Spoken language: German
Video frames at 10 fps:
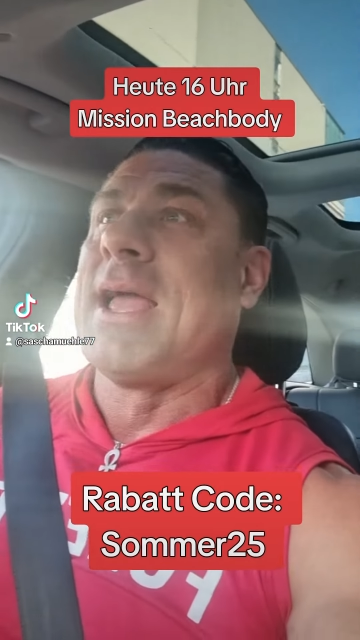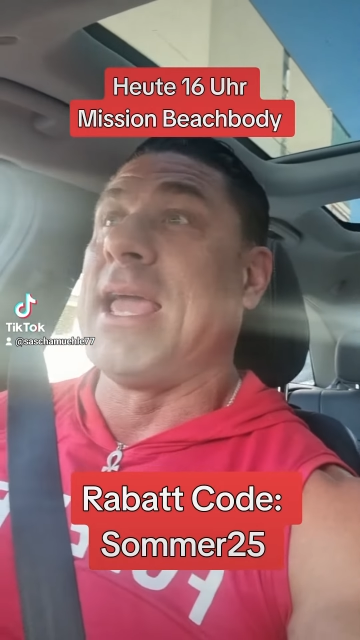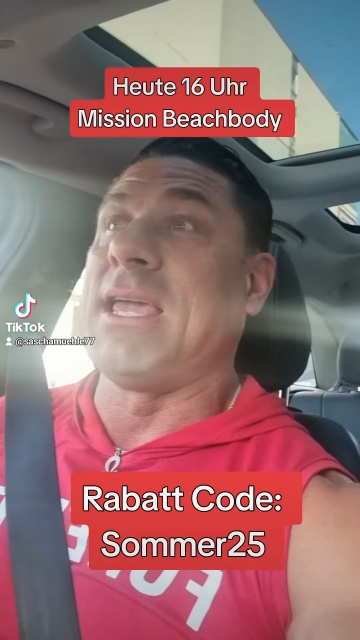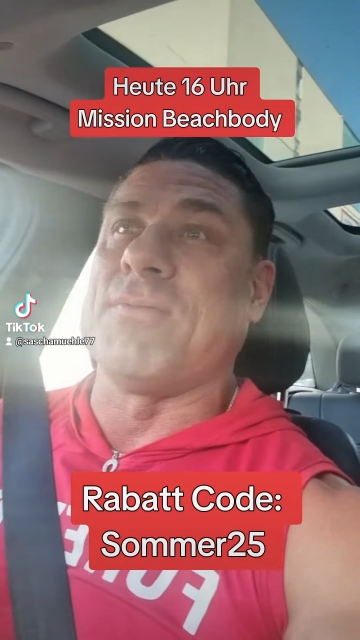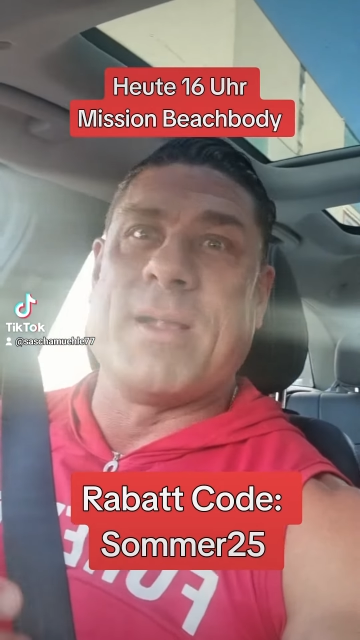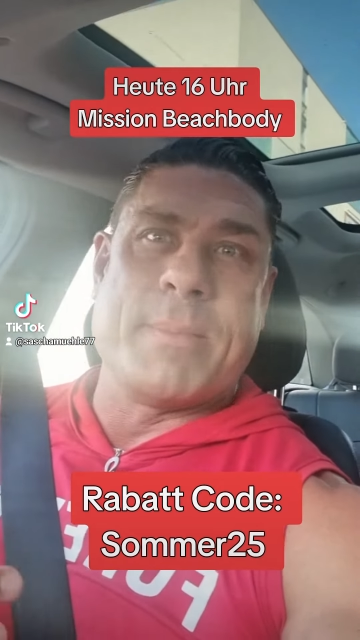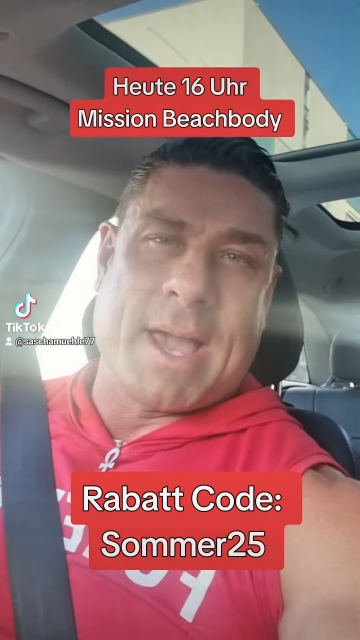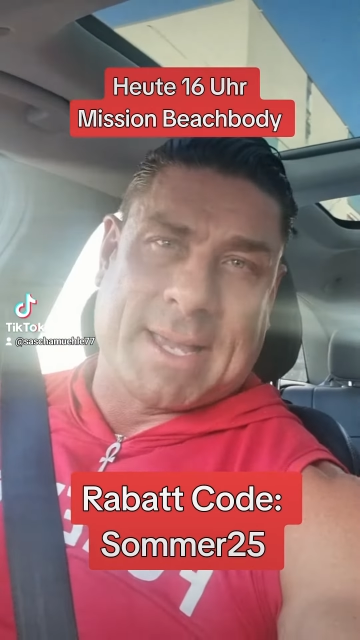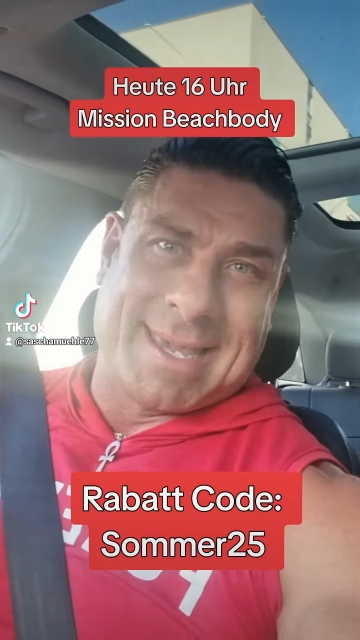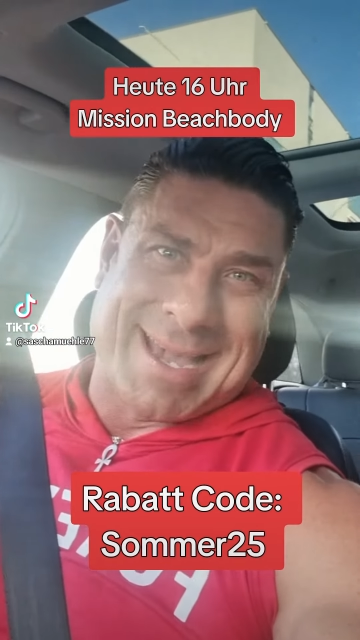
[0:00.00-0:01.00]
ich will
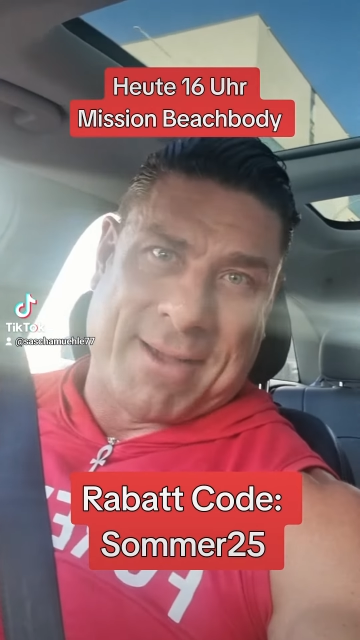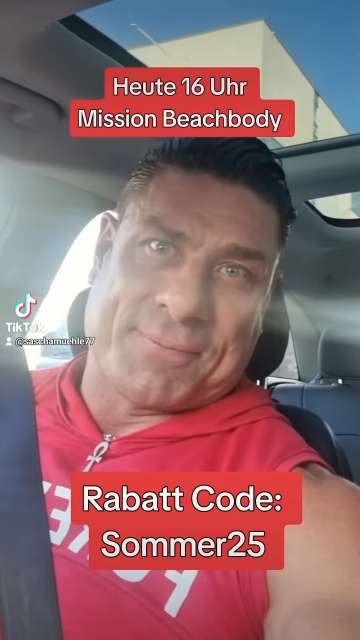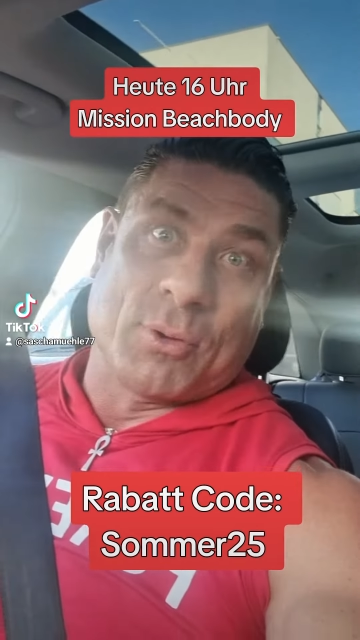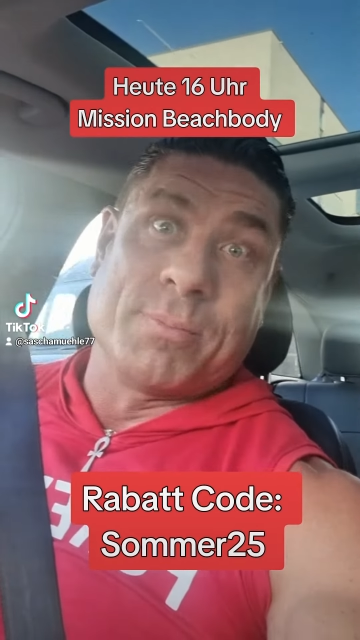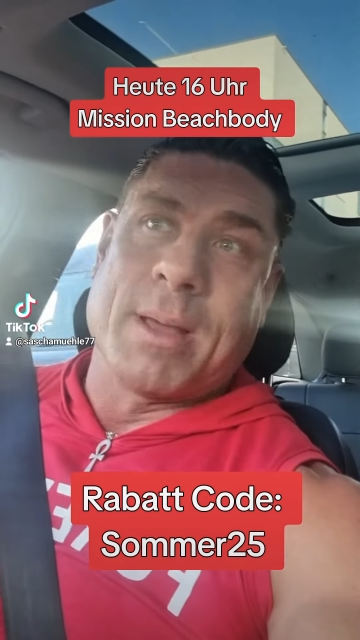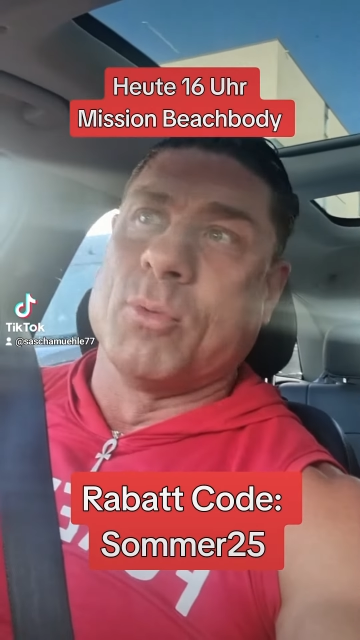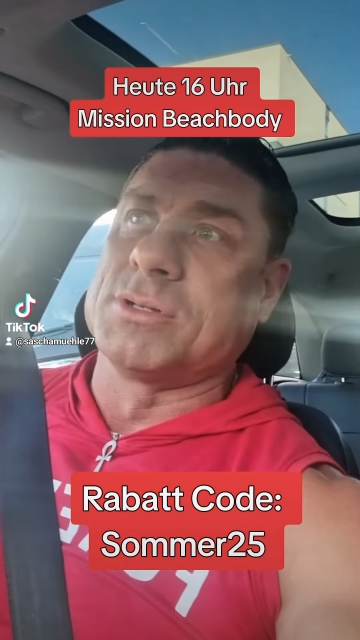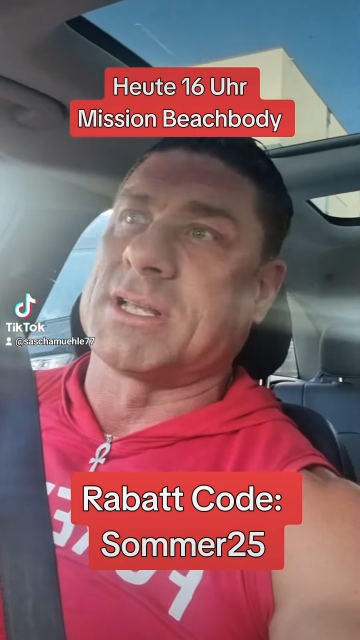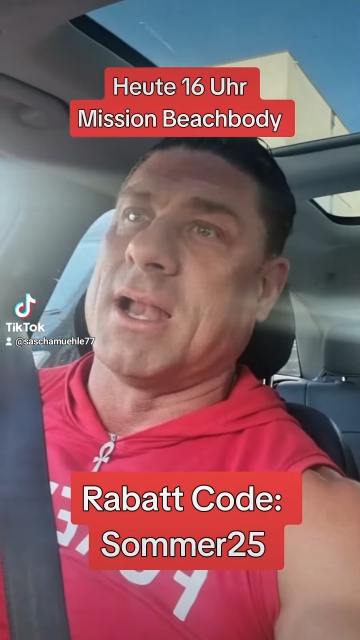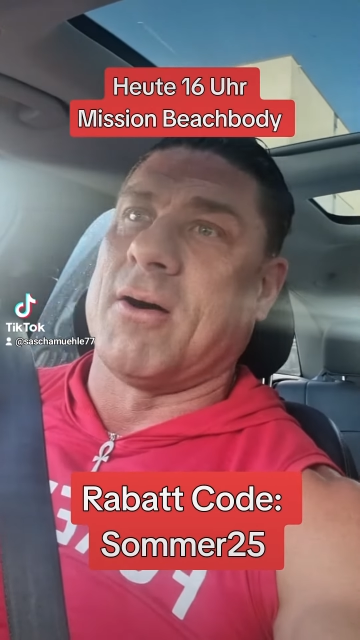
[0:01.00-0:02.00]
mehr Kraft und mehr
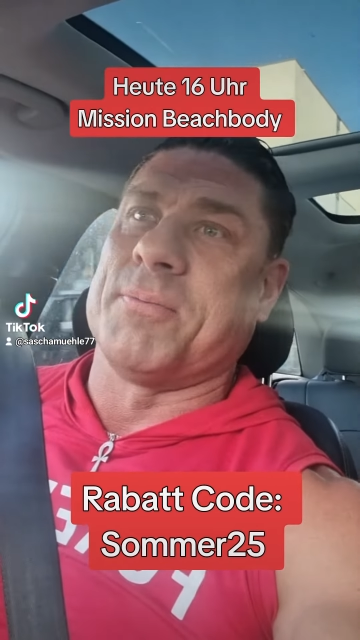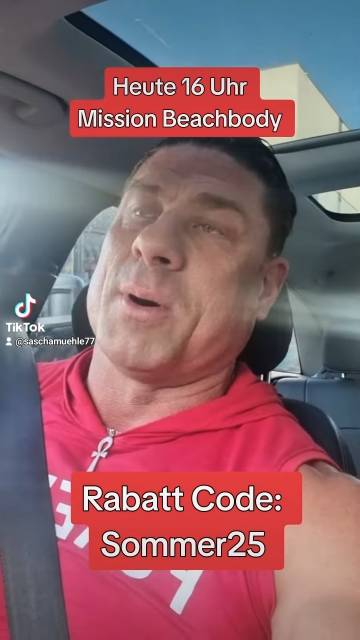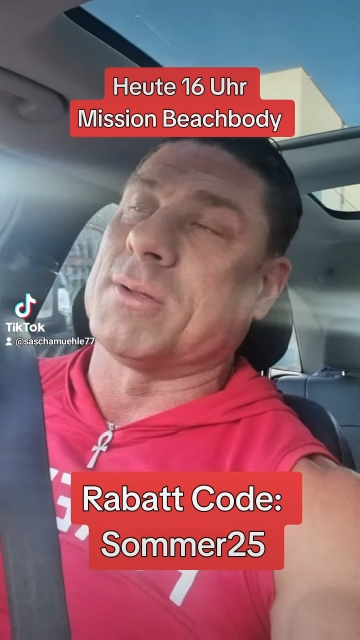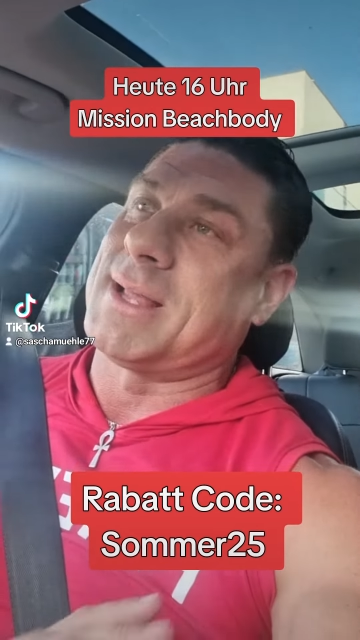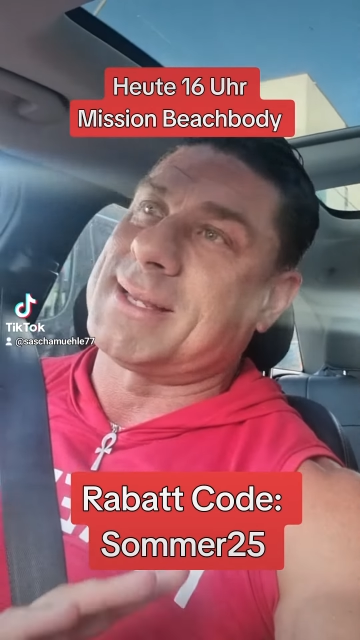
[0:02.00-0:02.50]
Muskelaufbau.